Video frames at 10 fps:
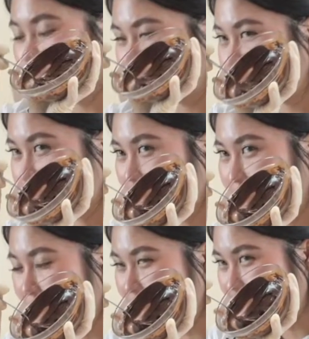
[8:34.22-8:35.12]
Oh ini coklat
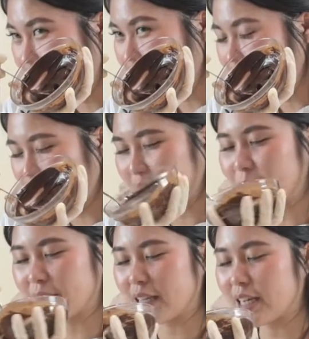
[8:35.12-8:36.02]
paste-nya, teman-teman
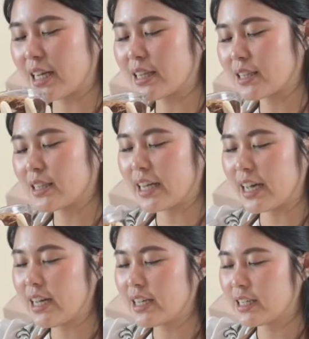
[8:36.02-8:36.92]
bisa lihat
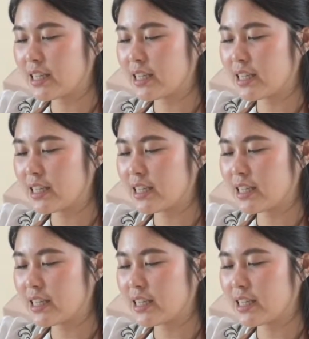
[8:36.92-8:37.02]
ya.